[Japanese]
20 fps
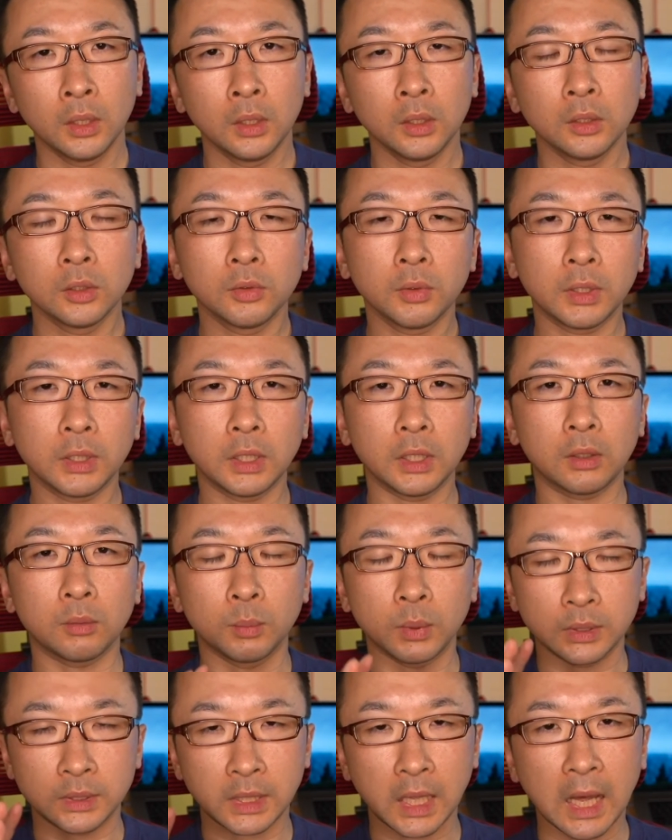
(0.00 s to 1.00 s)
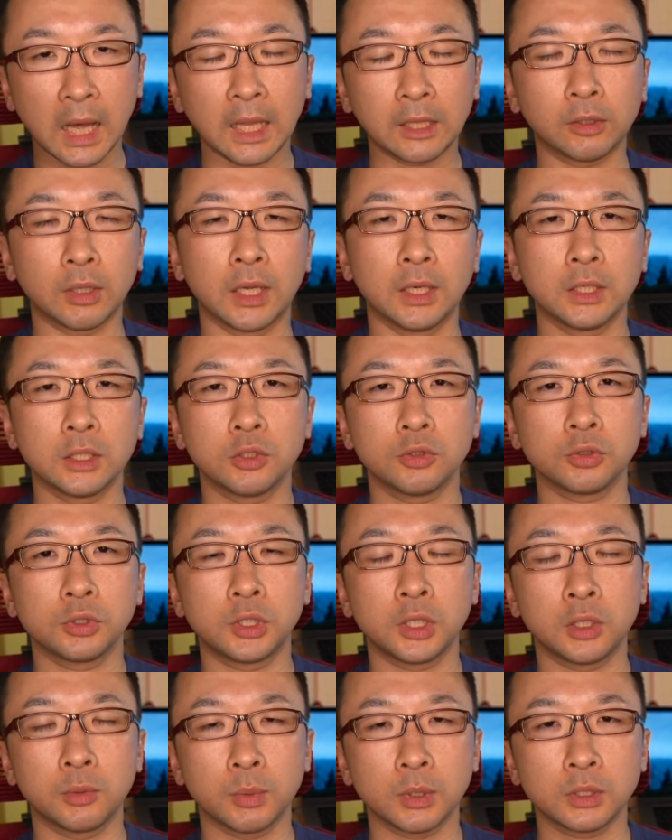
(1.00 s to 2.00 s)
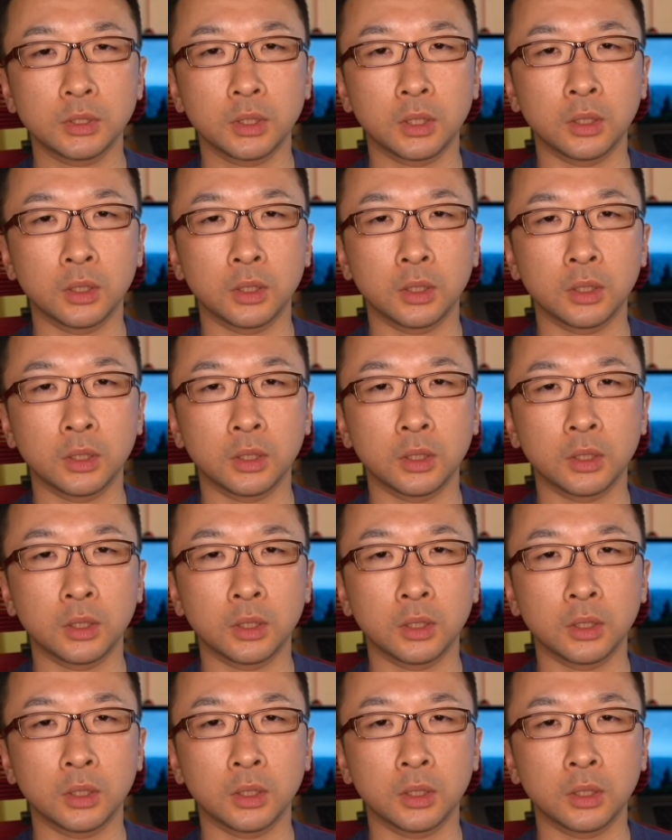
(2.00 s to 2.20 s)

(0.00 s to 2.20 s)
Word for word: というわけで、まあ、ざーっと話をしてきまし